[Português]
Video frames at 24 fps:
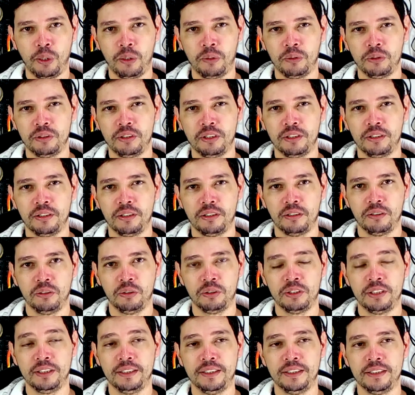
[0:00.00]
Outra,
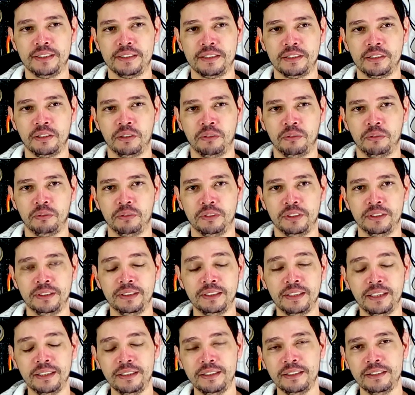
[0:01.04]
outra questão,
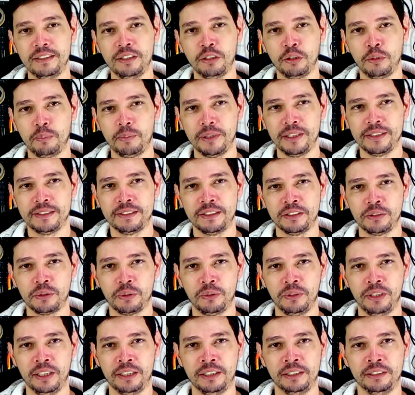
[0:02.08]
tem que ter uma presença
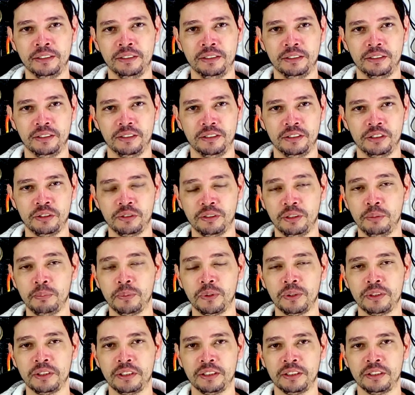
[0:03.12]
online, isso é
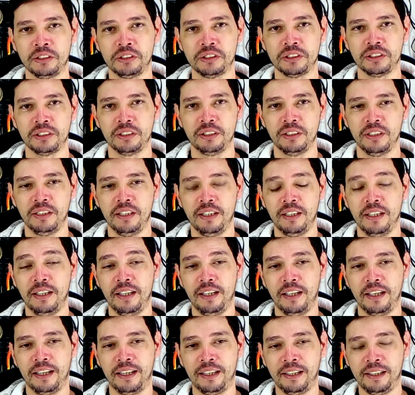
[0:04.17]
importante.
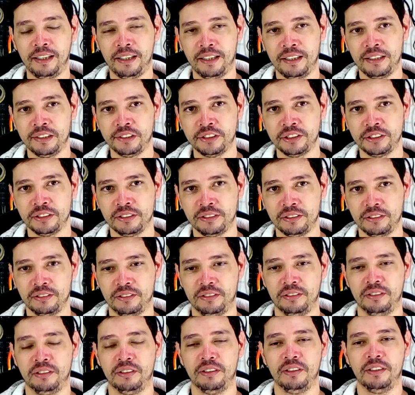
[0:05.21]
A caixa,
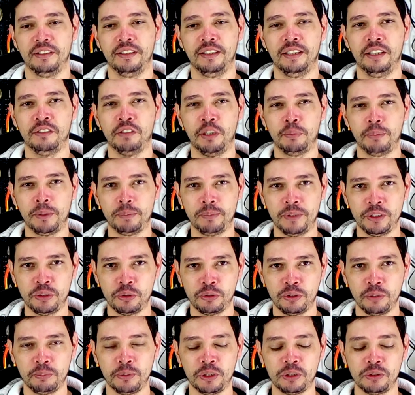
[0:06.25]
ela vai para a
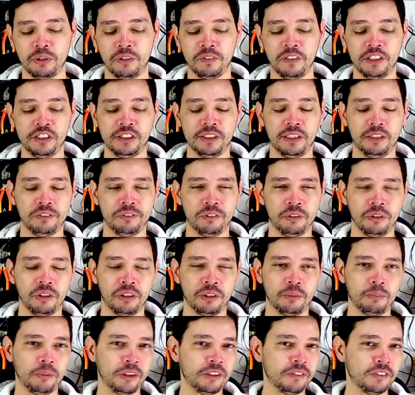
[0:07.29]
pessoa, a pessoa vai tirar
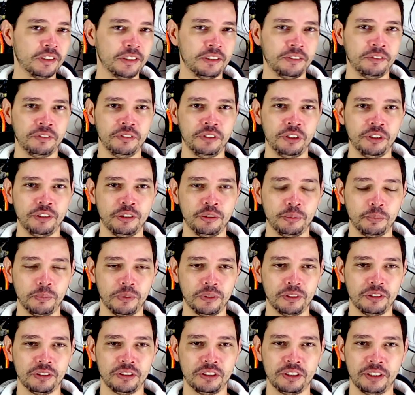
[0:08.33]
foto, pode fazer vídeo,
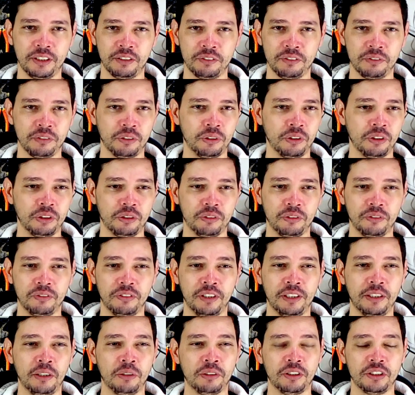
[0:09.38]
pode tirar foto,
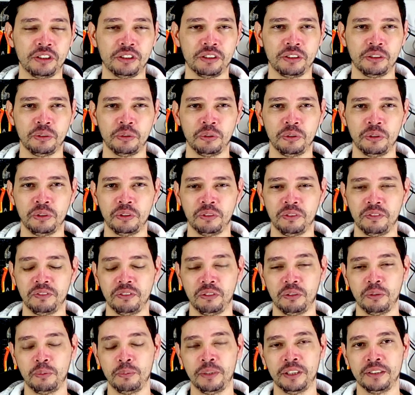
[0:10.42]
falar o que tirou,
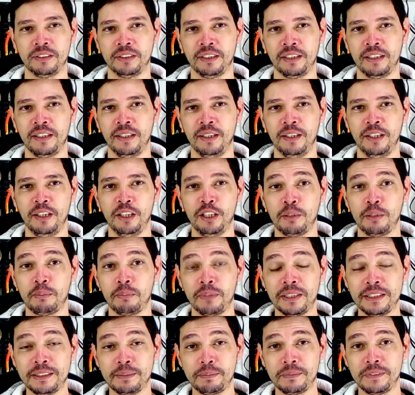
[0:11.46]
comentar,
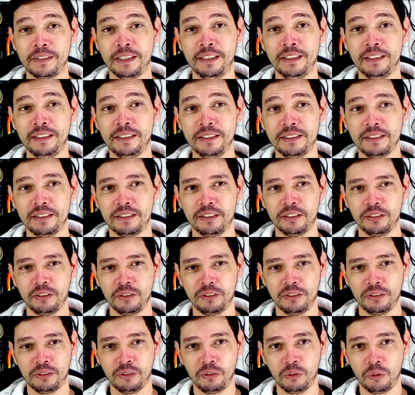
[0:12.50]
mas tem que
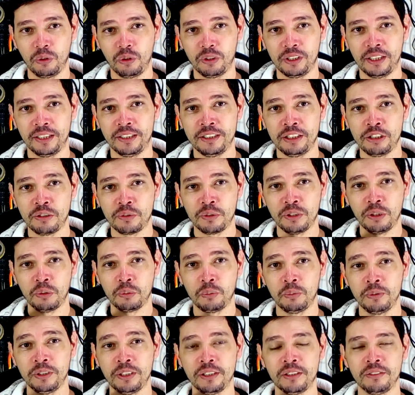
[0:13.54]
colocar isso em
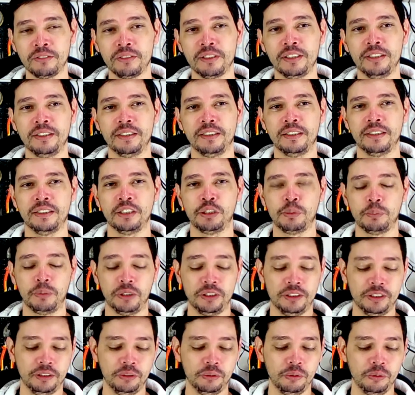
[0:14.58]
algum canto da internet.
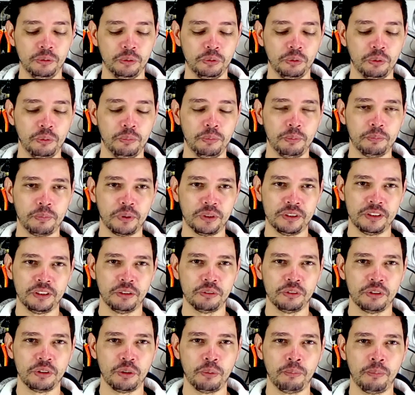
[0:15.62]
Pode ser no YouTube, pode ser
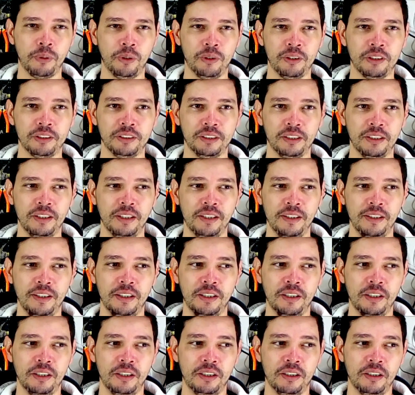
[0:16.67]
no seu blog,
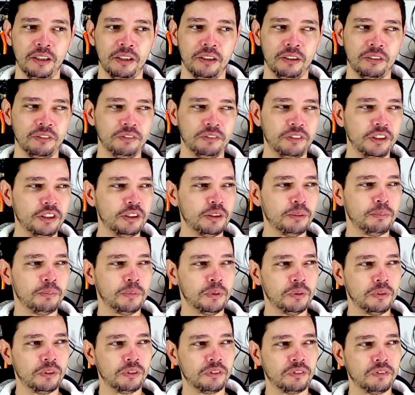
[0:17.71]
no
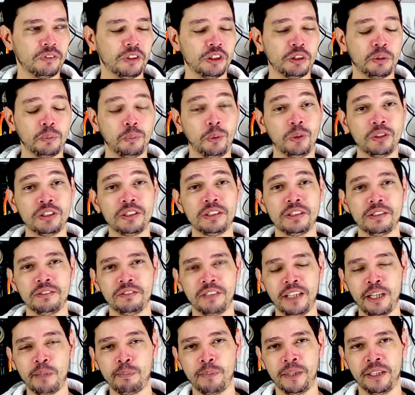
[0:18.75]
Facebook. Facebook, se
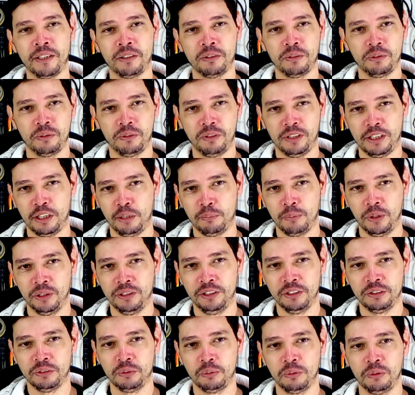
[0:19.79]
tiver aberto, com aquela
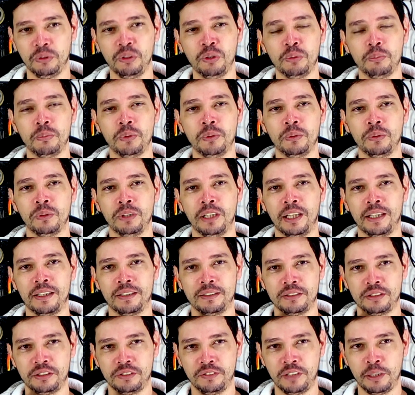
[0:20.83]
bolinha do, do mundo
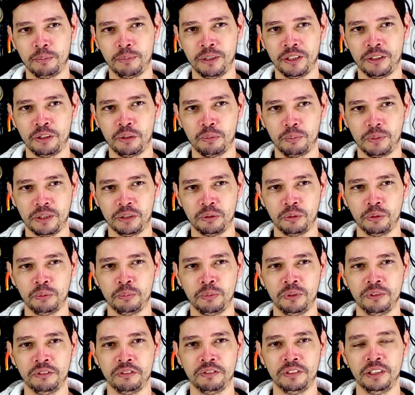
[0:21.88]
lá, tiver aberto para todo
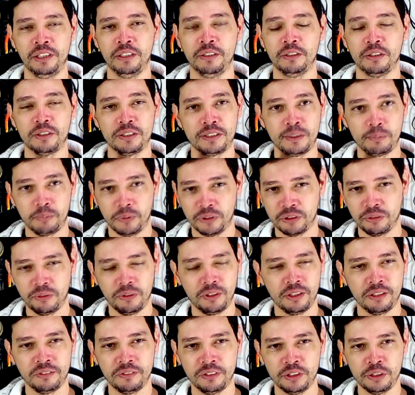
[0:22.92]
mundo ver, você pode
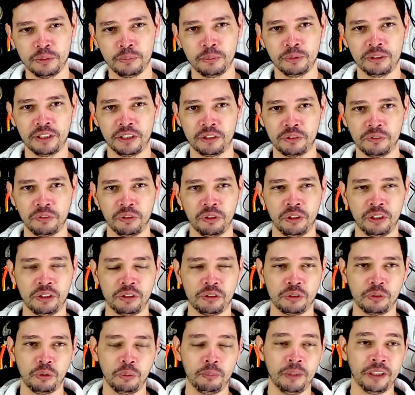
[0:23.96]
colocar no Facebook as
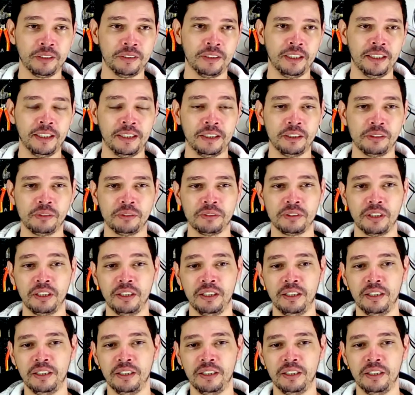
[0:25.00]
fotos, comentários,